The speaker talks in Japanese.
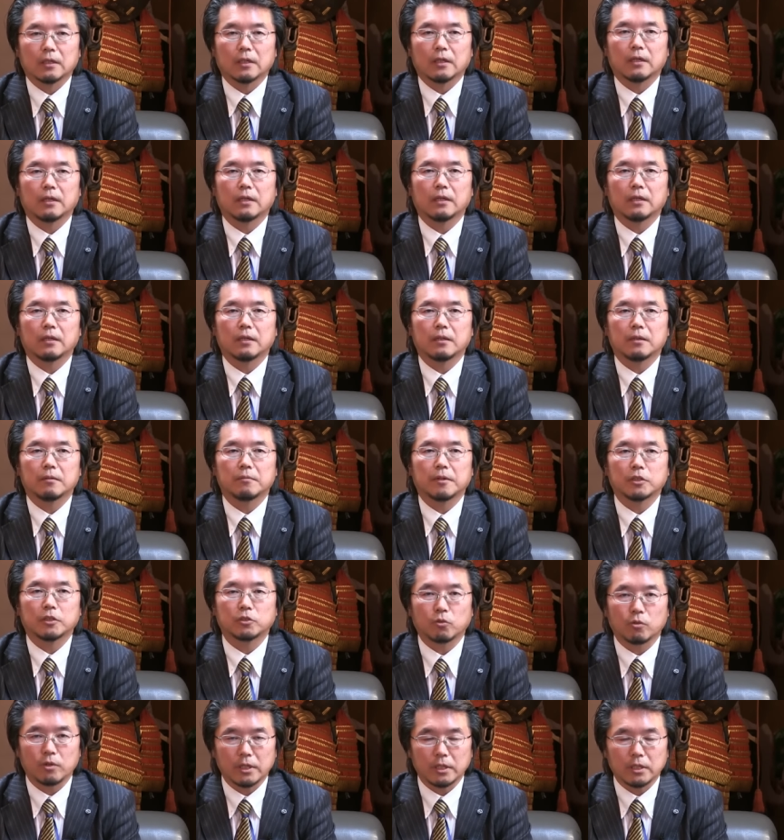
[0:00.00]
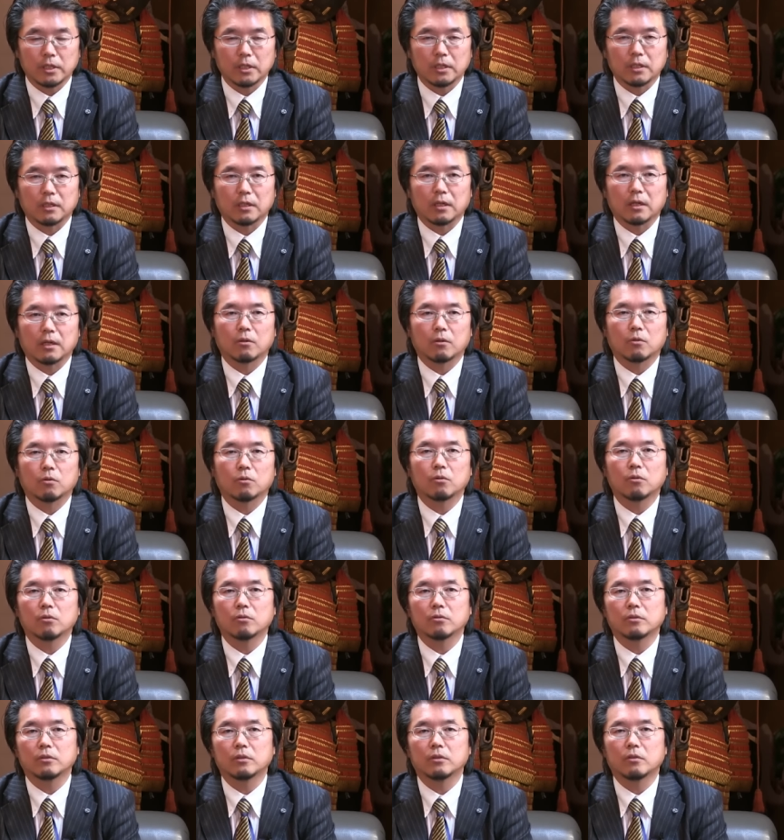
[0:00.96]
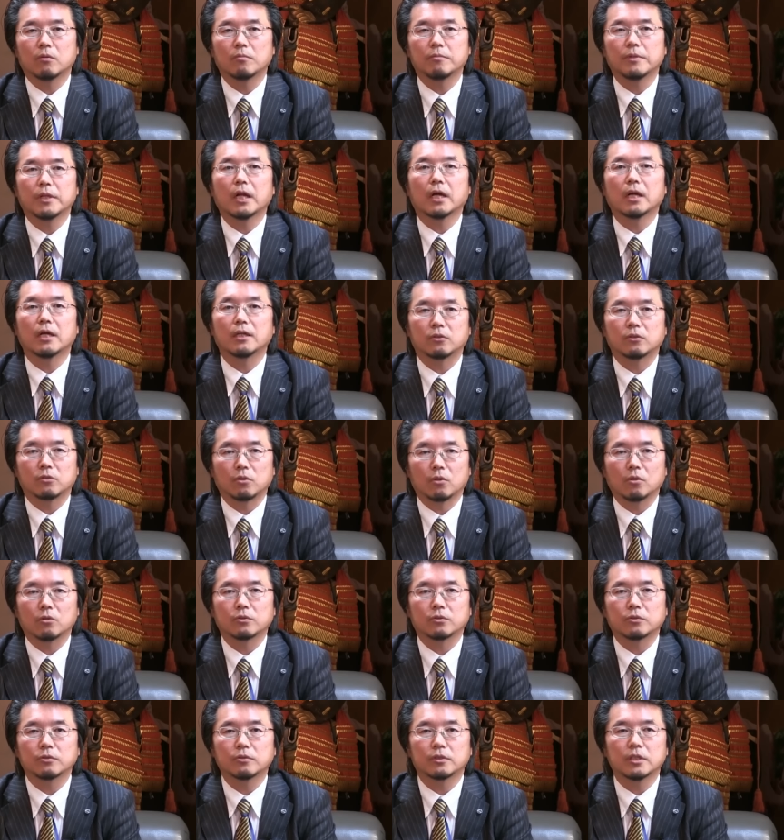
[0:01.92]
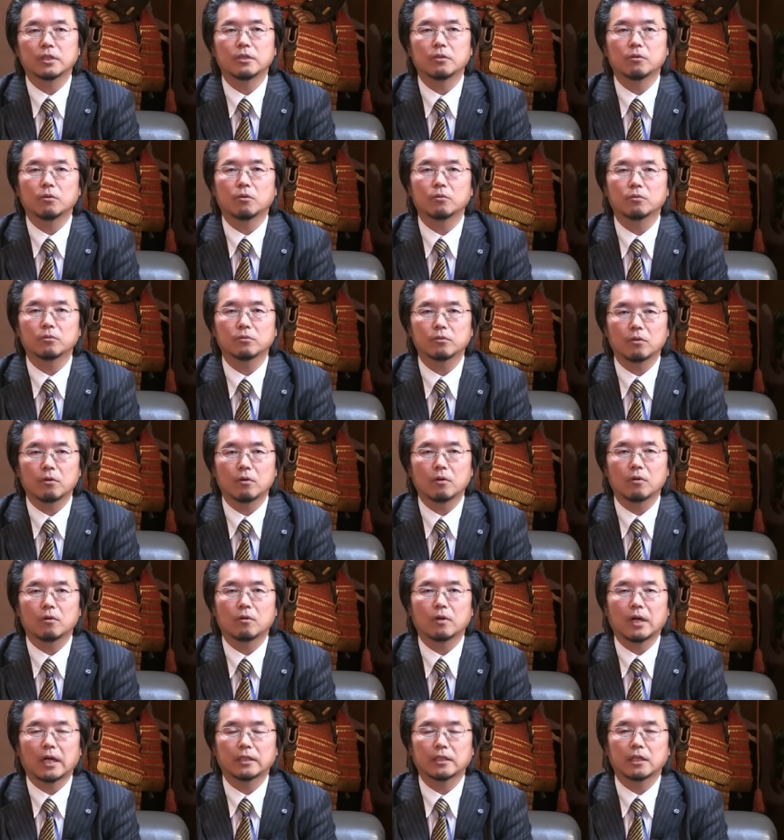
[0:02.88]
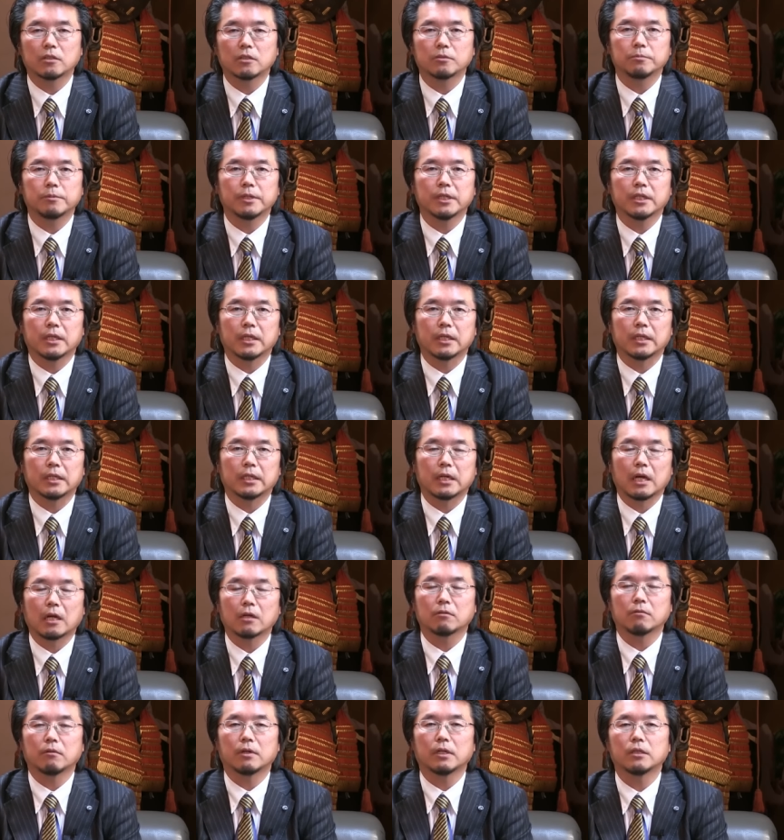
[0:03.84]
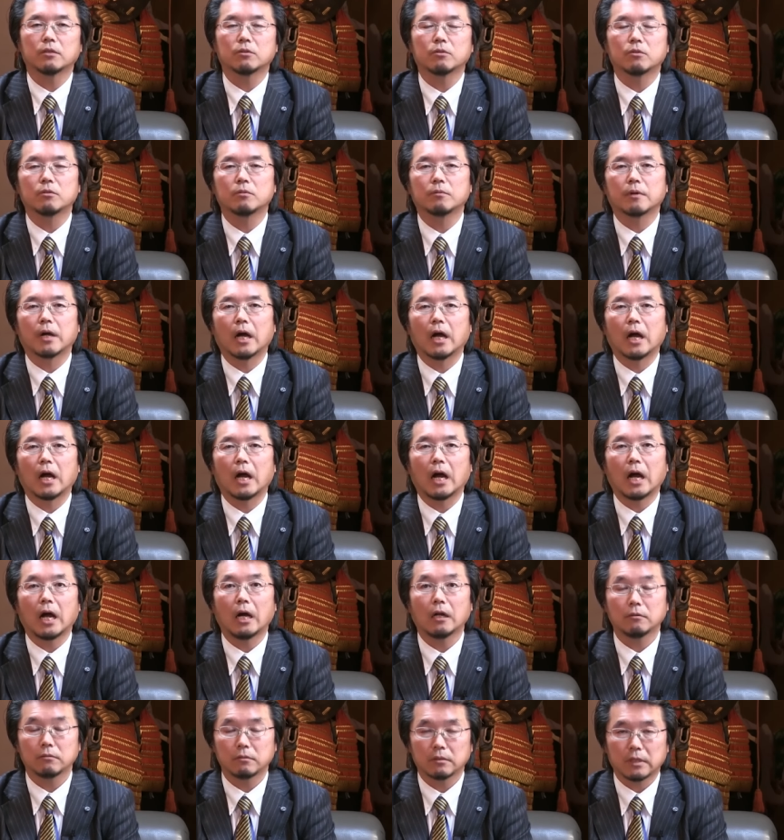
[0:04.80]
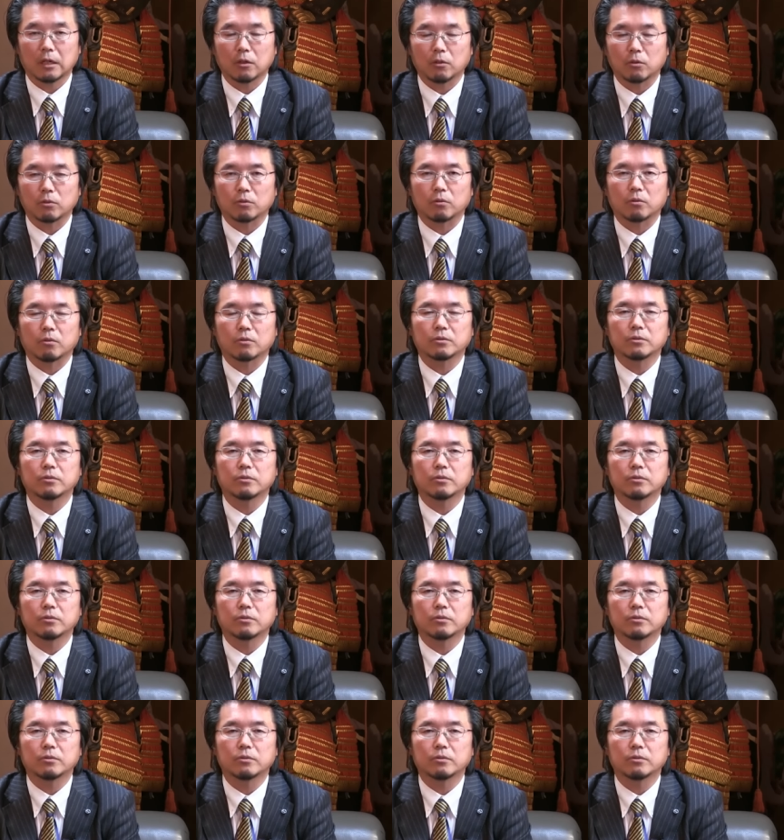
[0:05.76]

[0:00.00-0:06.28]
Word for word: えーまあ、ひとえにこの国の未来と、そして日本の果たすべき役割というのがあるんだろうと、